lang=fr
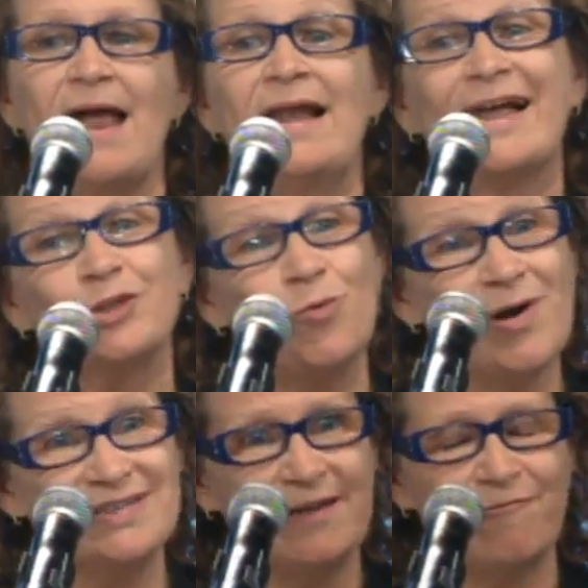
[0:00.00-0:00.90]
La
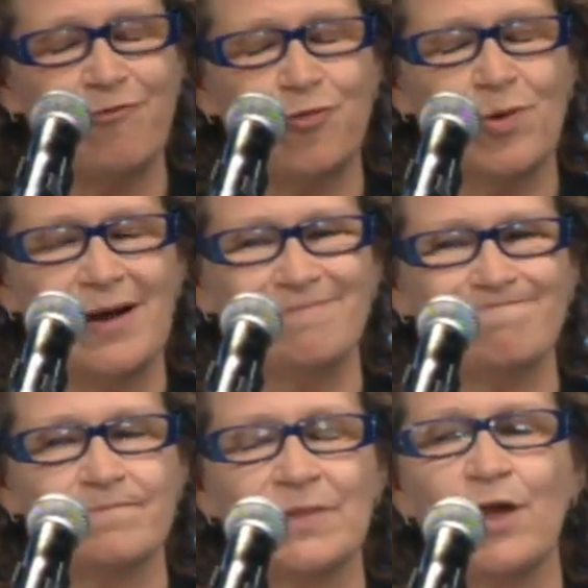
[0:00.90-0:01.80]
troisième fois,
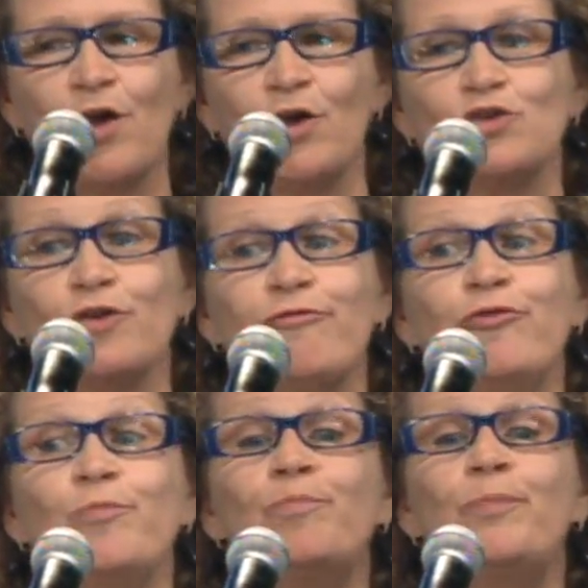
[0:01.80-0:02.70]
ce
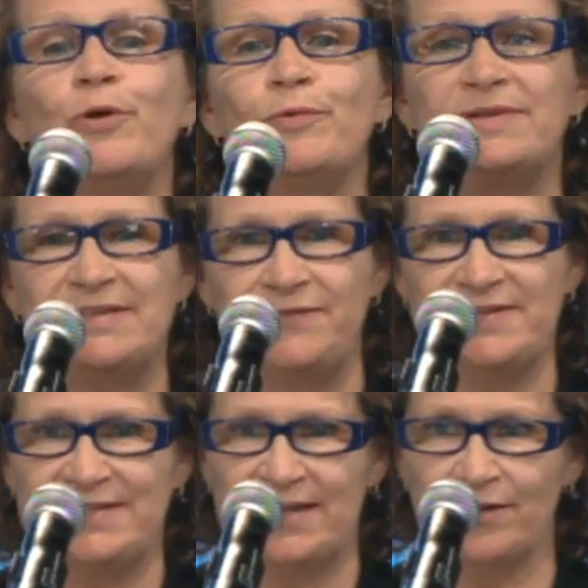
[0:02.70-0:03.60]
fut plus
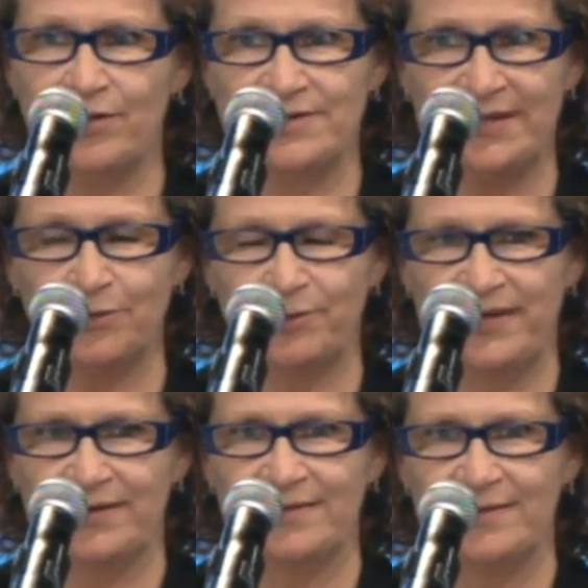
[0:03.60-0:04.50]
difficile de dire oui.
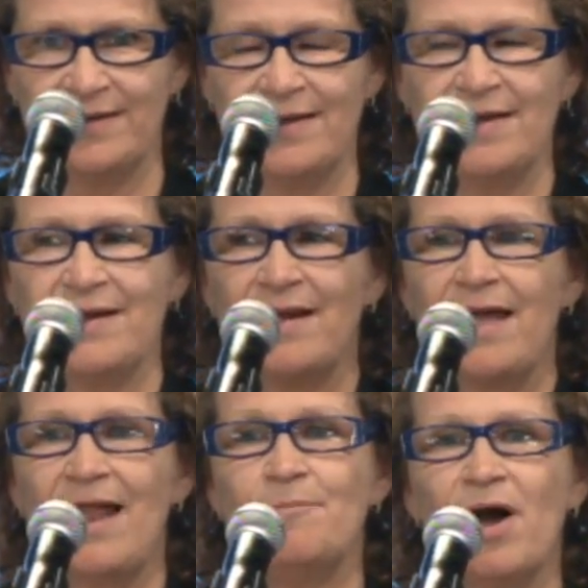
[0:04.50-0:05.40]

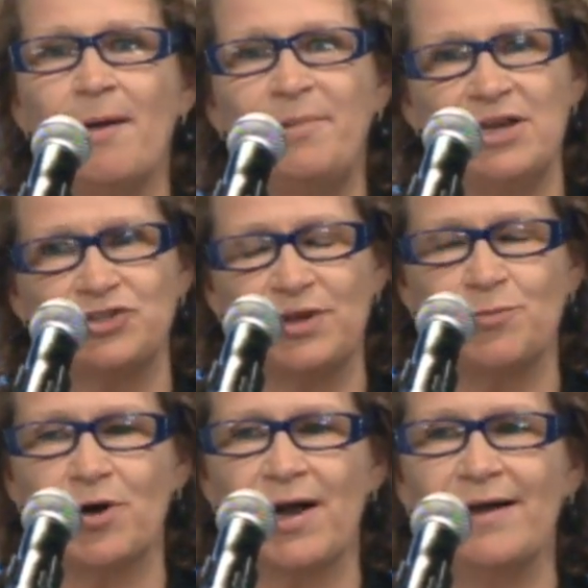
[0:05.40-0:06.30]
Elle m'a appelé chez
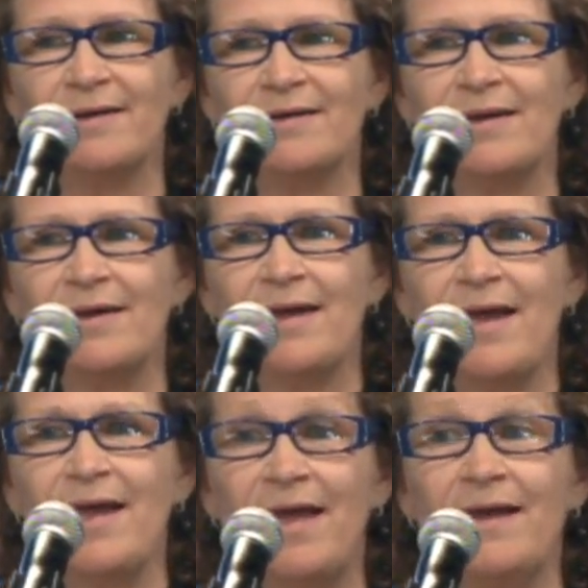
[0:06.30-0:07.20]
moi
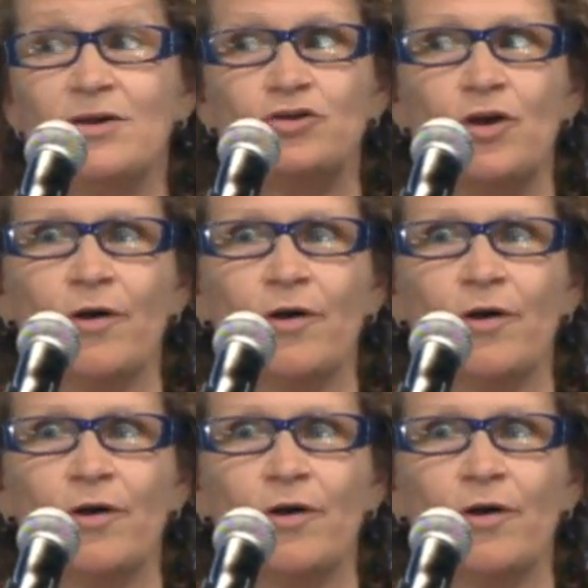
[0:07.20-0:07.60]
et je